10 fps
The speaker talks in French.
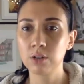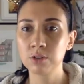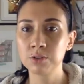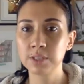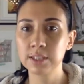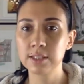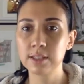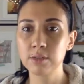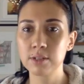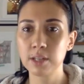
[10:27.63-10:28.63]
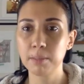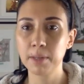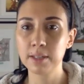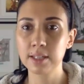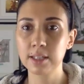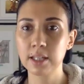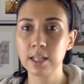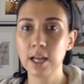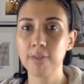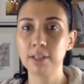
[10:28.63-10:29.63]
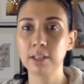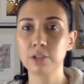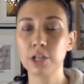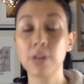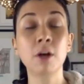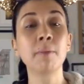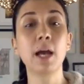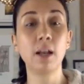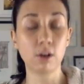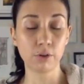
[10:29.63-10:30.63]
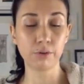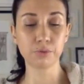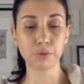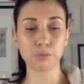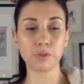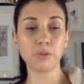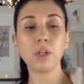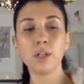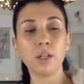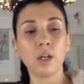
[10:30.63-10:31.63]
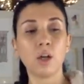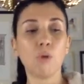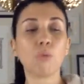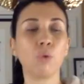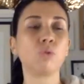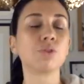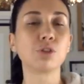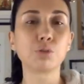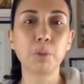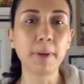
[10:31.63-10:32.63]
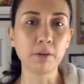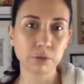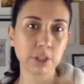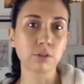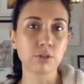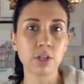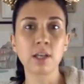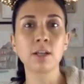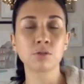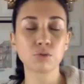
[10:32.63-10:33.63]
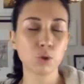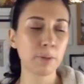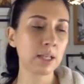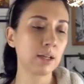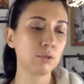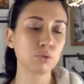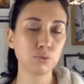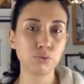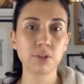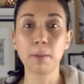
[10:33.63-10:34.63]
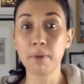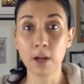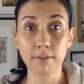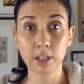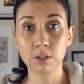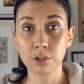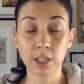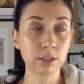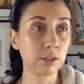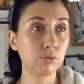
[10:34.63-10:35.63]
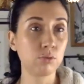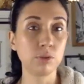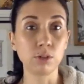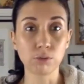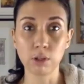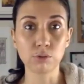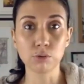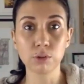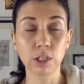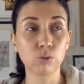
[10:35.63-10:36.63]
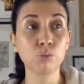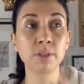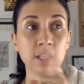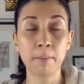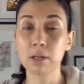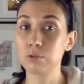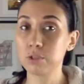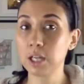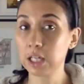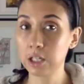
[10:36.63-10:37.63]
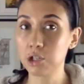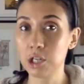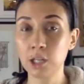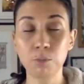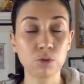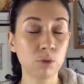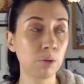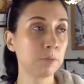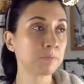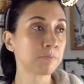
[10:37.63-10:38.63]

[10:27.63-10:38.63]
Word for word: On va tester le sapin cette année avec un chat. Non mais alors euh, franchement, bon, je peux pas vous dire que c'est une légende urbaine, hein, le coup du sapin avec un chat qui te détruit le truc et tout, mais ça marche aussi avec les chiens, il me semble.